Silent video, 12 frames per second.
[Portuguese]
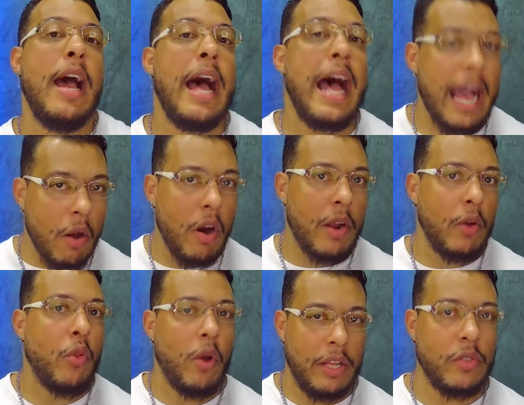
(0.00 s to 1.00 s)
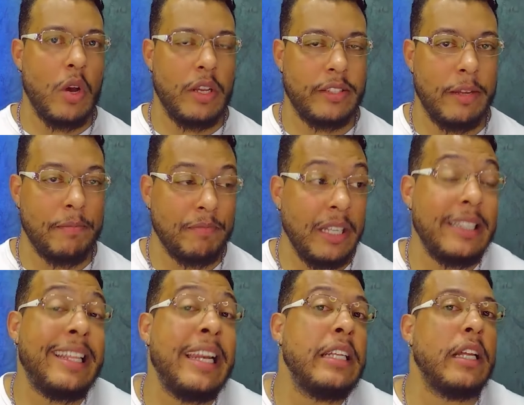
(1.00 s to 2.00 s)
Agora o Douglas Costa tem
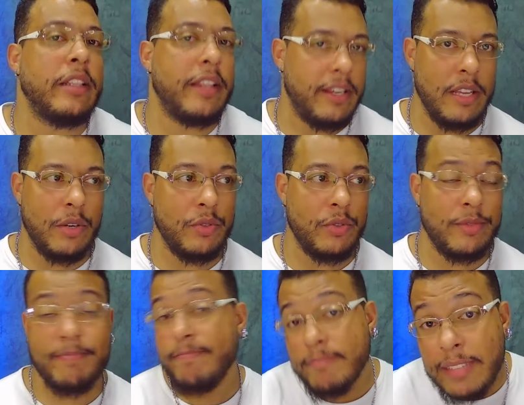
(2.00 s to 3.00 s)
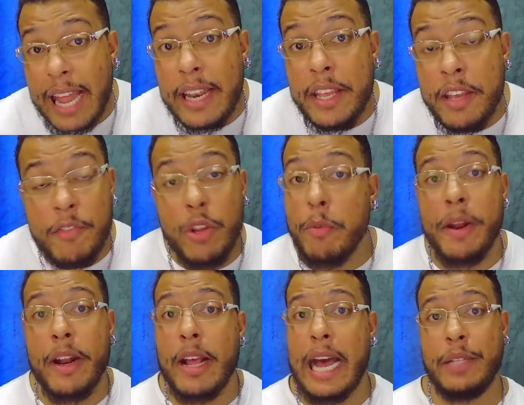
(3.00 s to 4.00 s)
33 anos, tá livre no
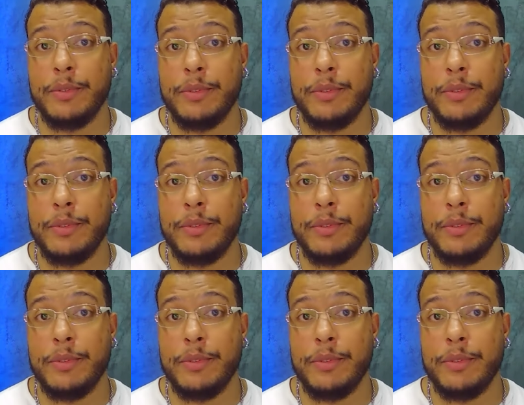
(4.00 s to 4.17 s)
mercado,